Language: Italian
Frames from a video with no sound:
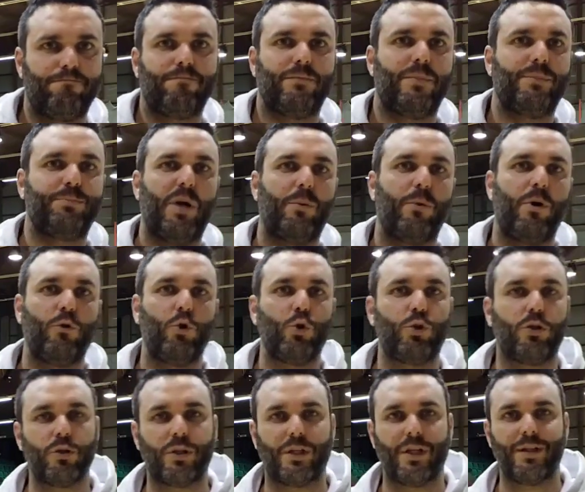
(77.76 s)
Abbiamo
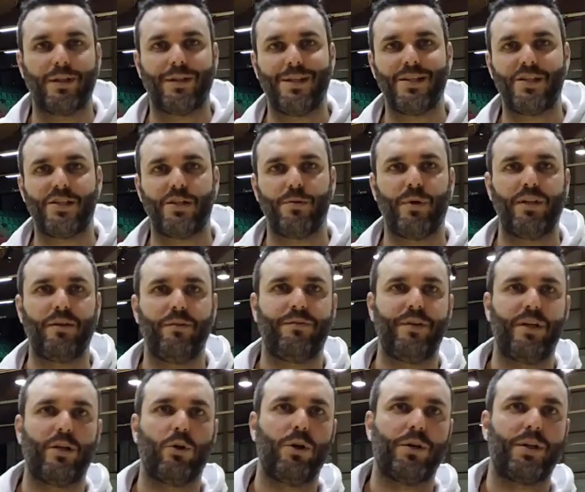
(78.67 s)
avuto tantissima
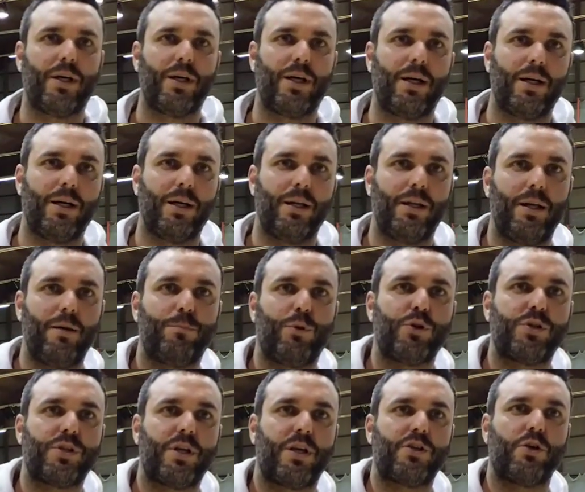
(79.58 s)
difficoltà nel
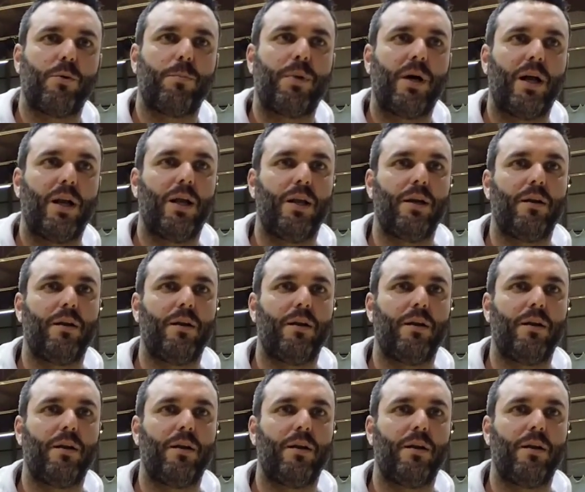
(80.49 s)
possesso palla,